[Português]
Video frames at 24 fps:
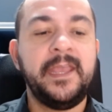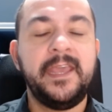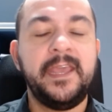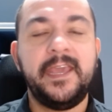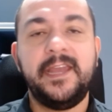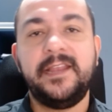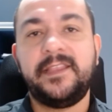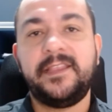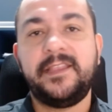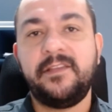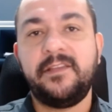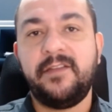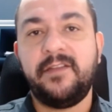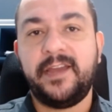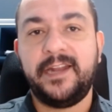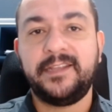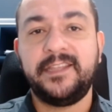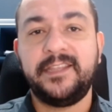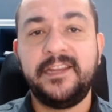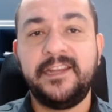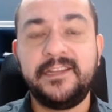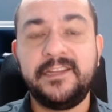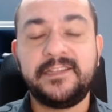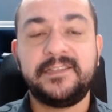Ele tem uma
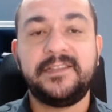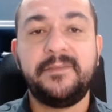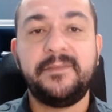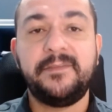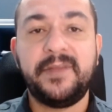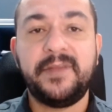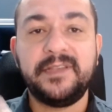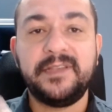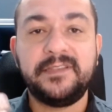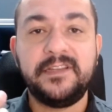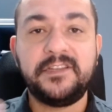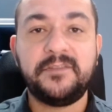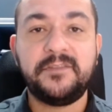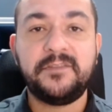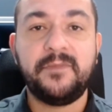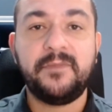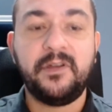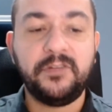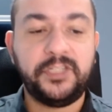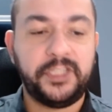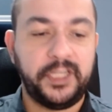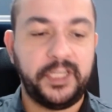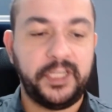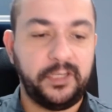característica de ser bastante
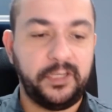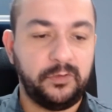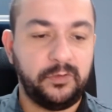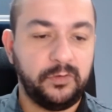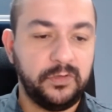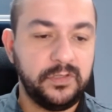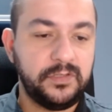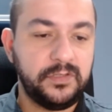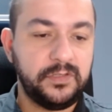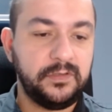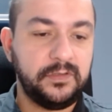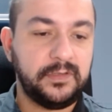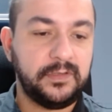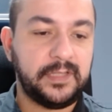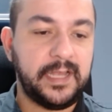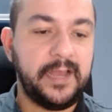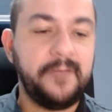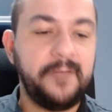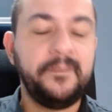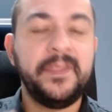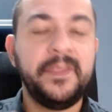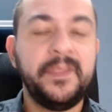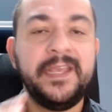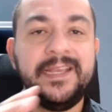mal cheiroso,
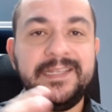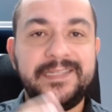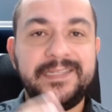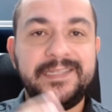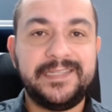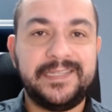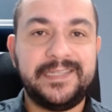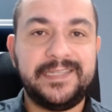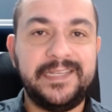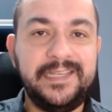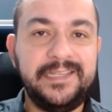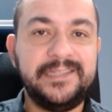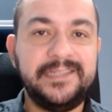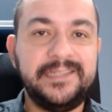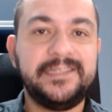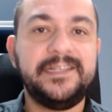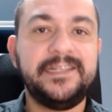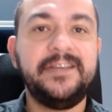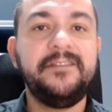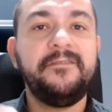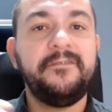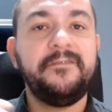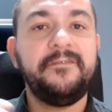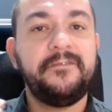tá?
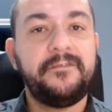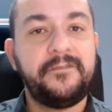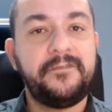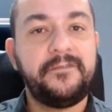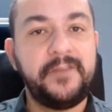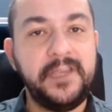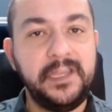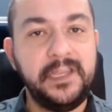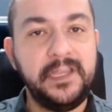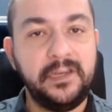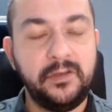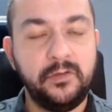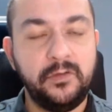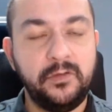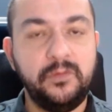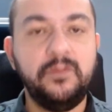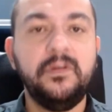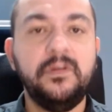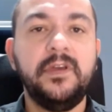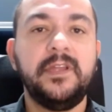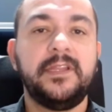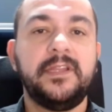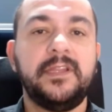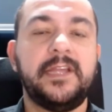Cinza
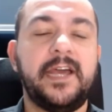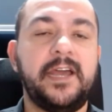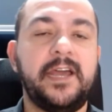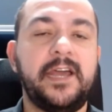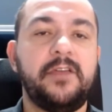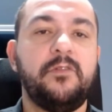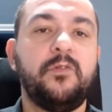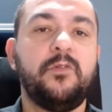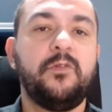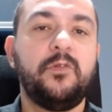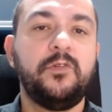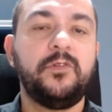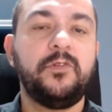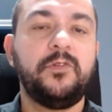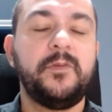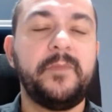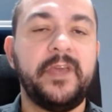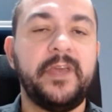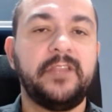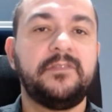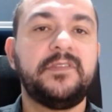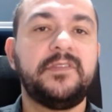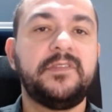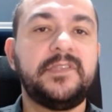fino, tá? É um
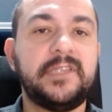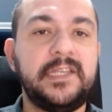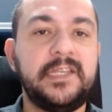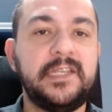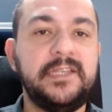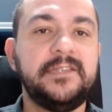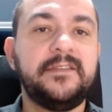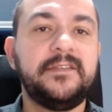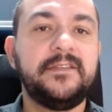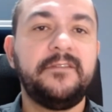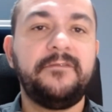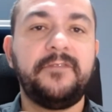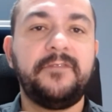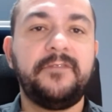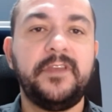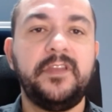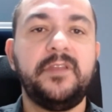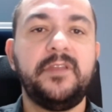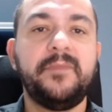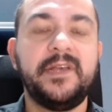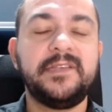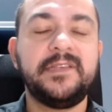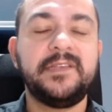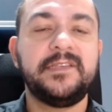corrimento cinza
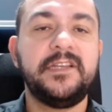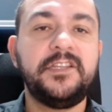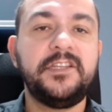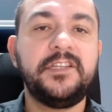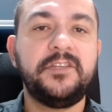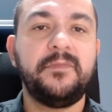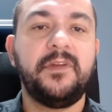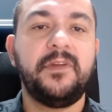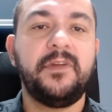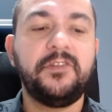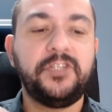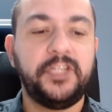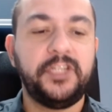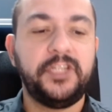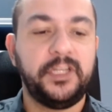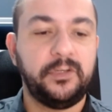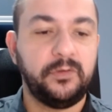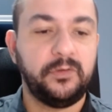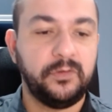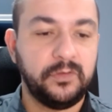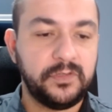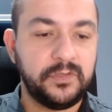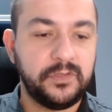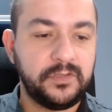fino e bastante mal
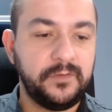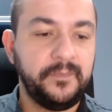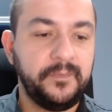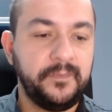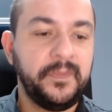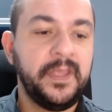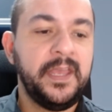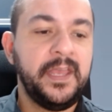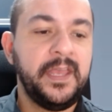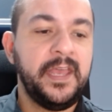cheiroso.